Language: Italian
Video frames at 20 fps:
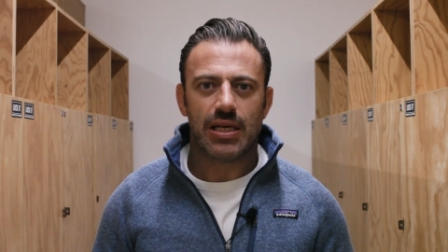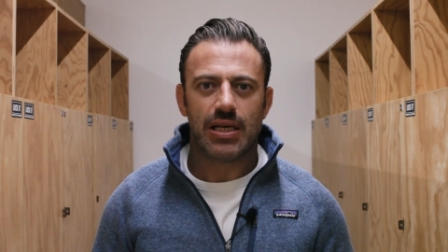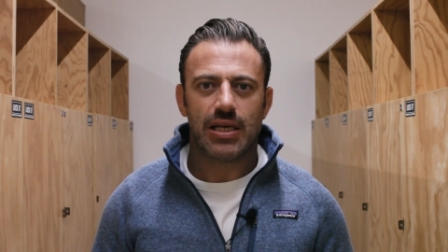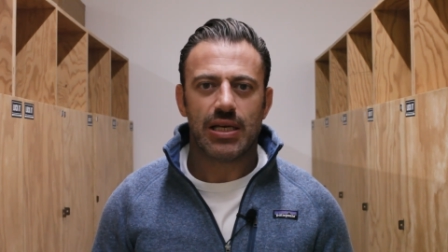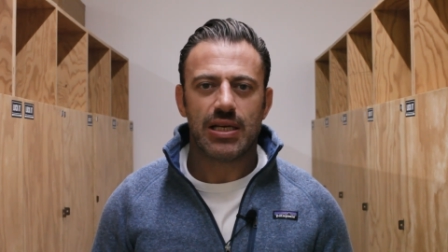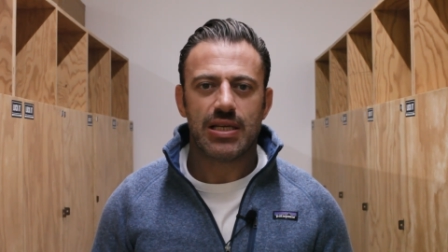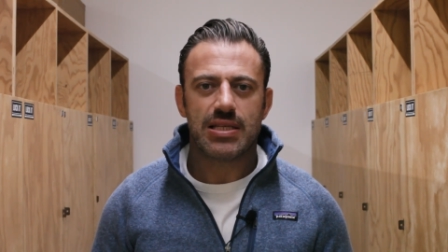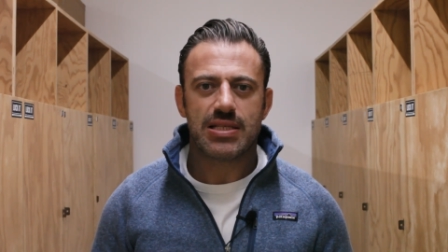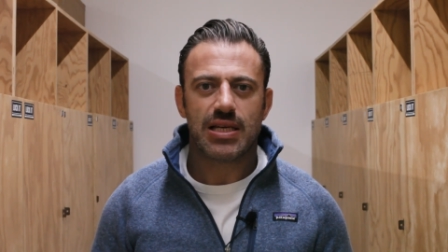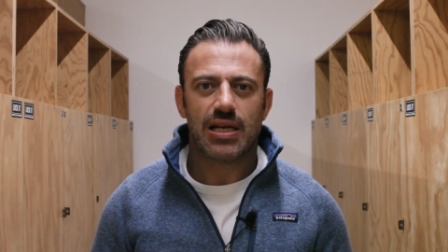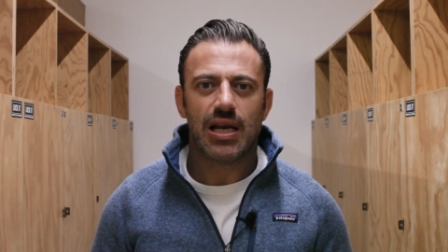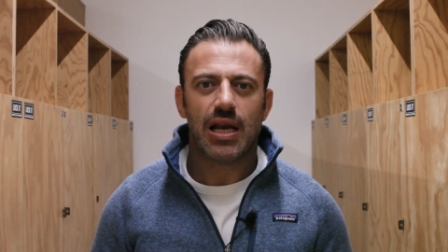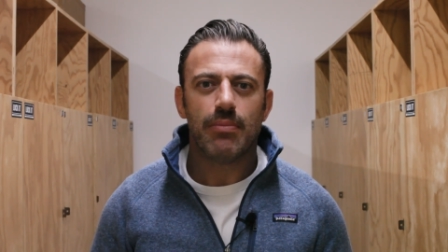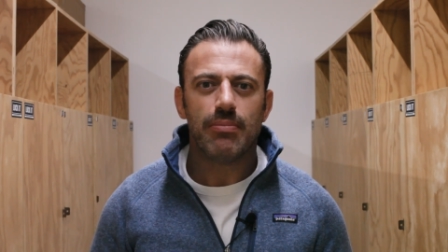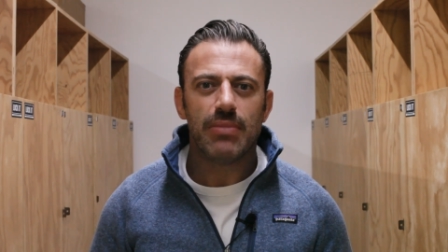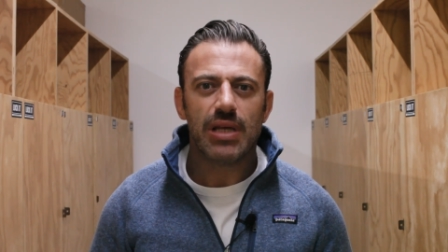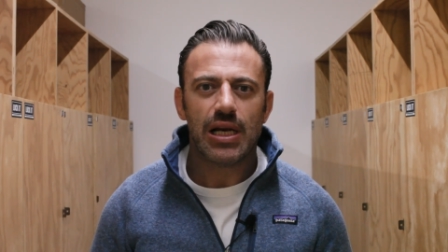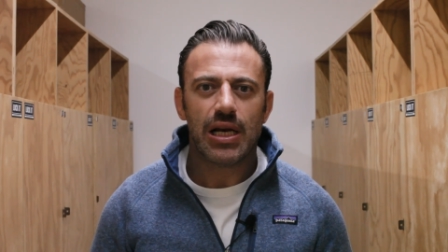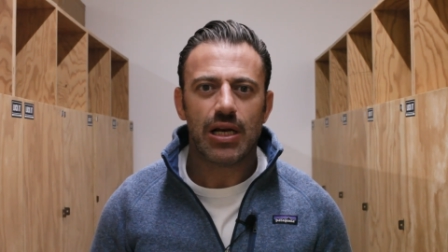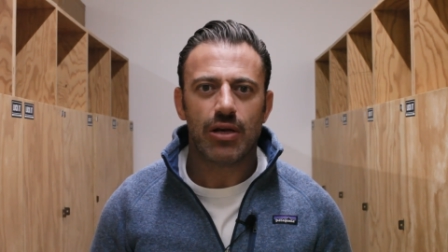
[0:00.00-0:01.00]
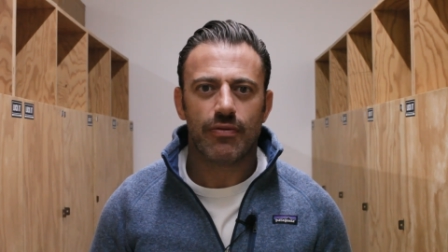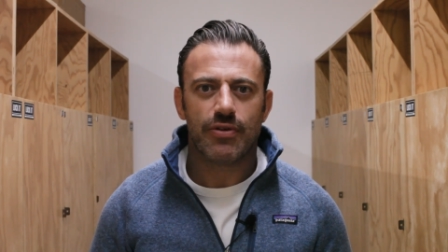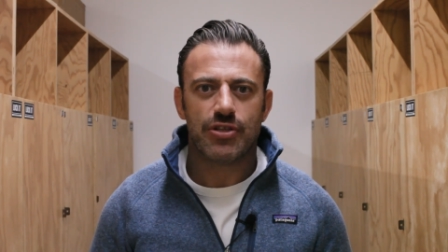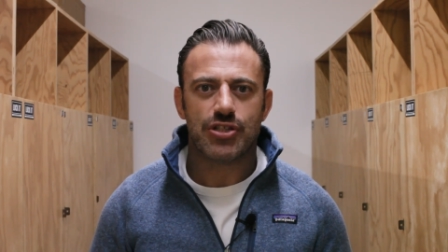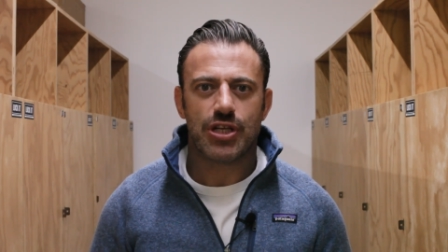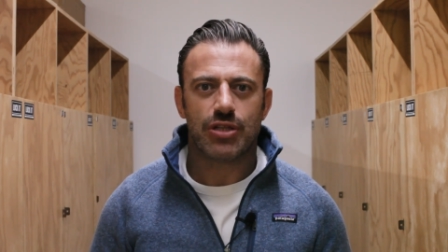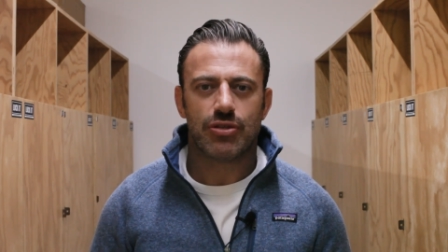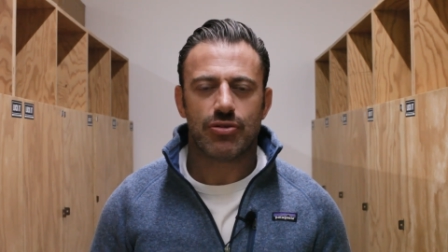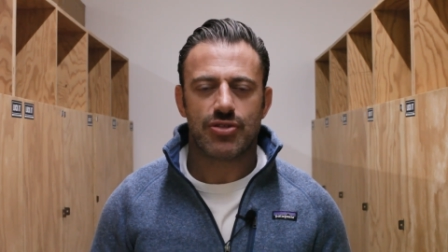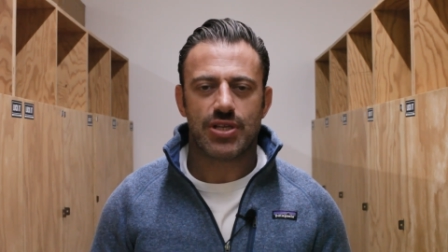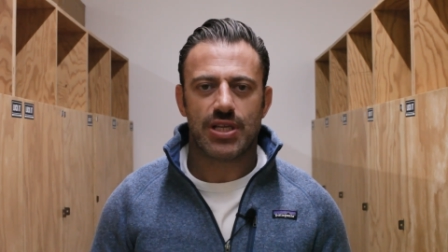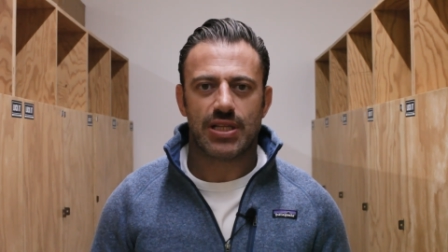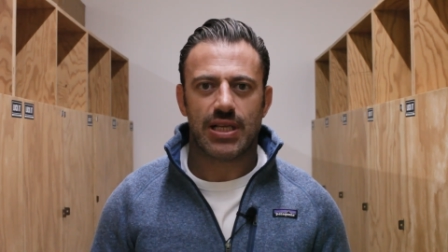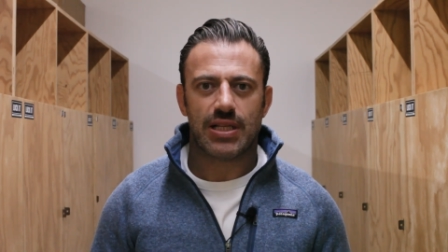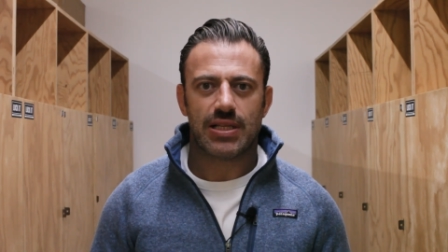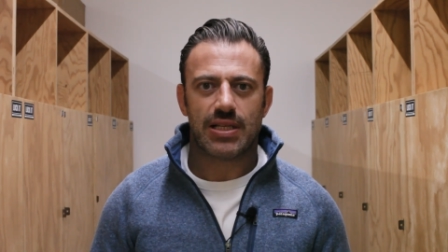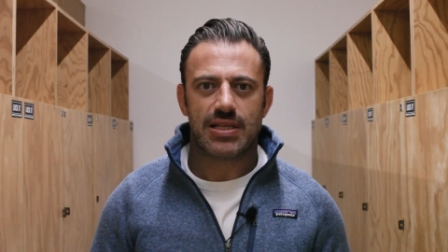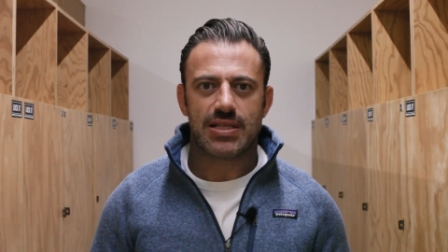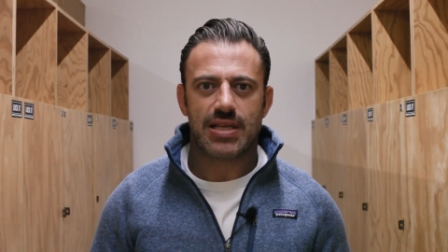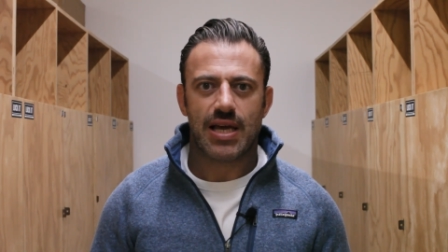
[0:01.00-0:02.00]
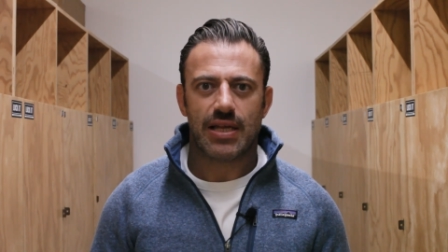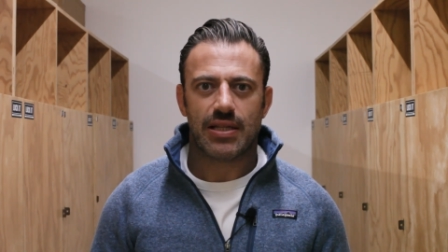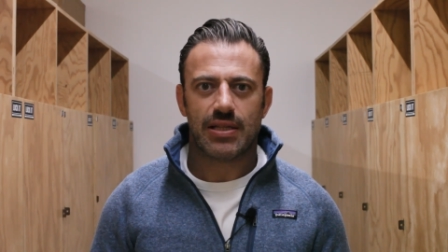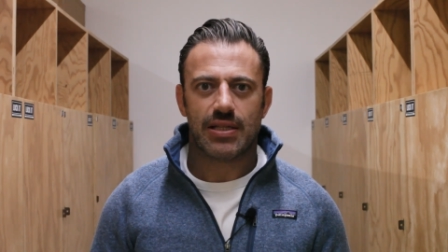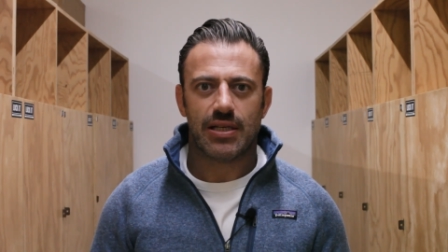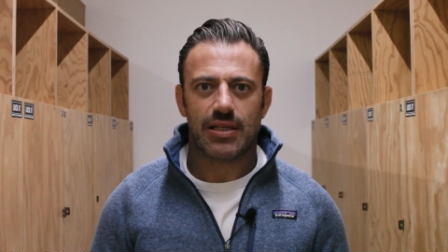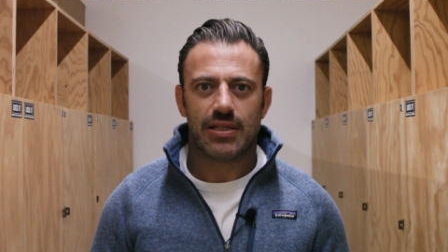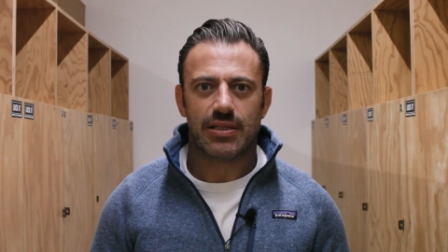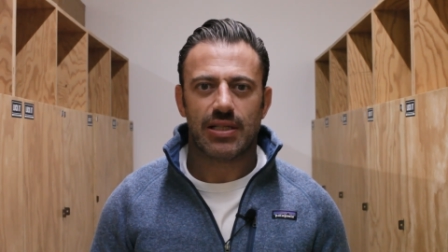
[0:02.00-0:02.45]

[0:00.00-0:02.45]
inizia nel 1977